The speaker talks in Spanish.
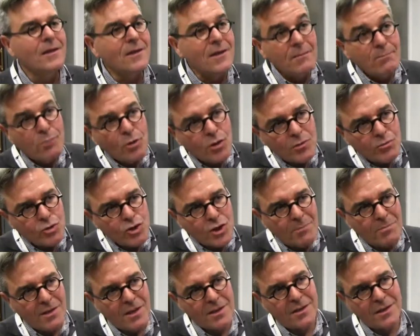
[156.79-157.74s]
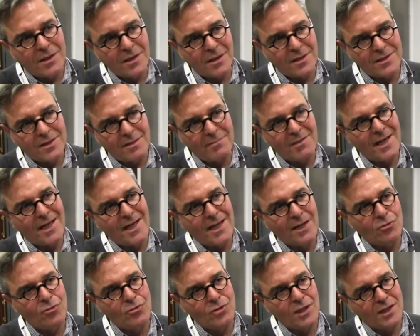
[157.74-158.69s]
¿Qué podemos aprender de esa
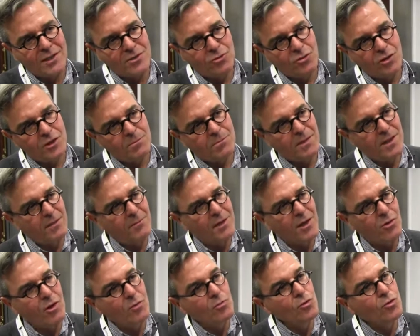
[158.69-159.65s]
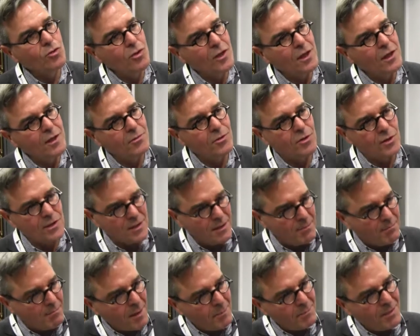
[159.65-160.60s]
manera a contar historias para llevarlo al mundo del libro, ya
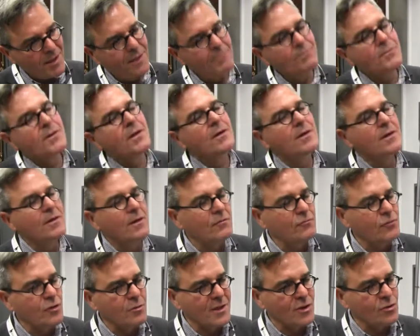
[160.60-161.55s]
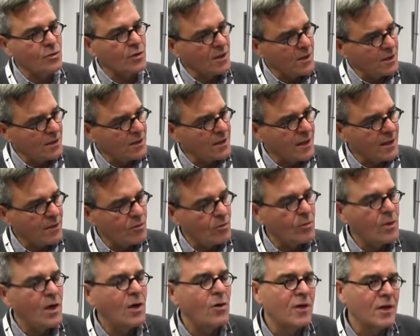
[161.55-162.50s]
sea en papel, en formato digital
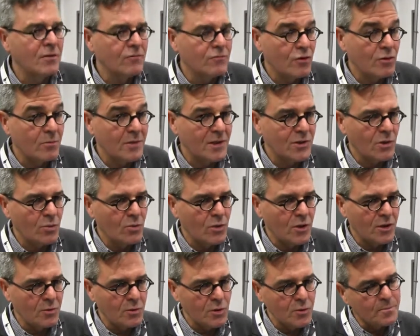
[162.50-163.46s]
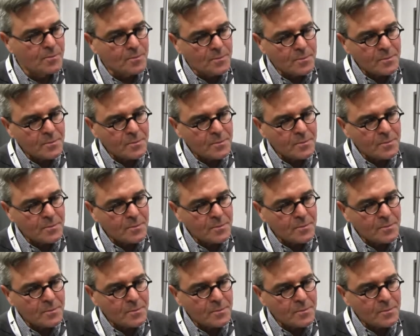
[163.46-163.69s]
o ahora en formato audiolibro?